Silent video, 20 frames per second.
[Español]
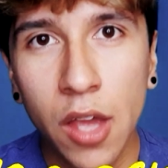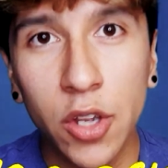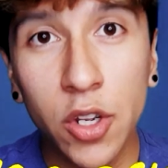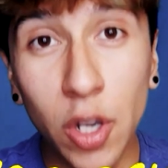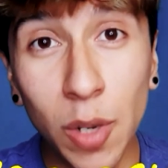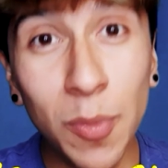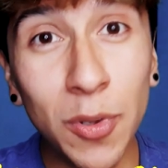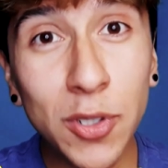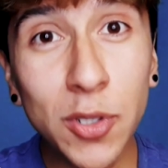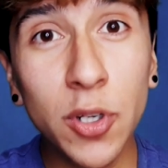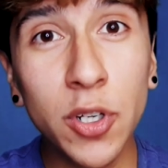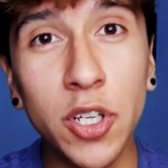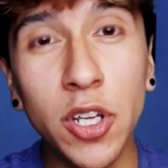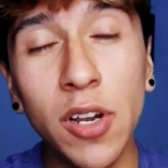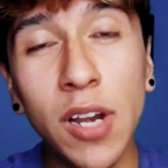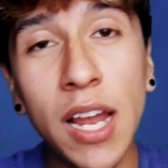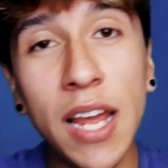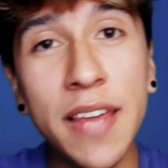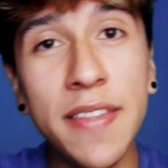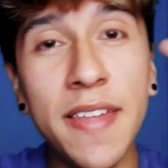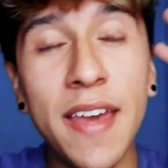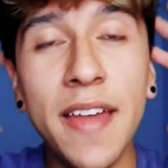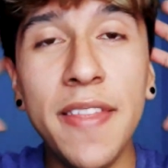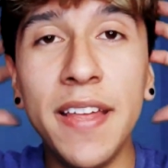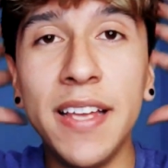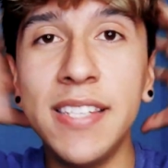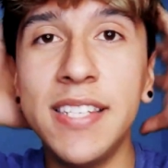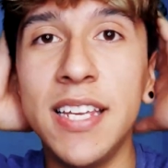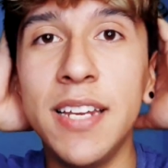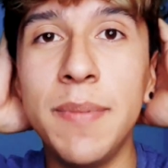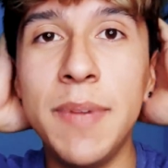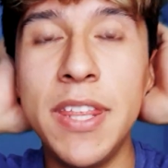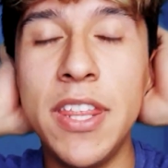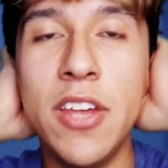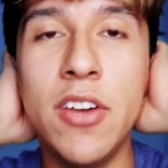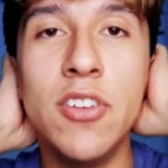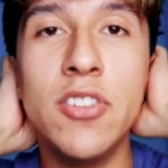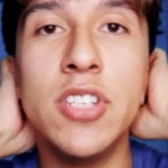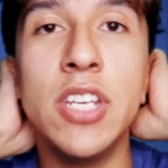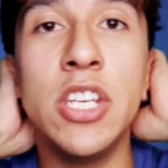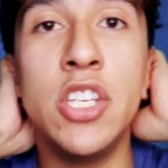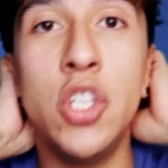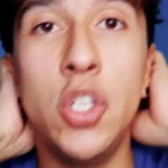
¿Cómo surgió la idea de hacer videos en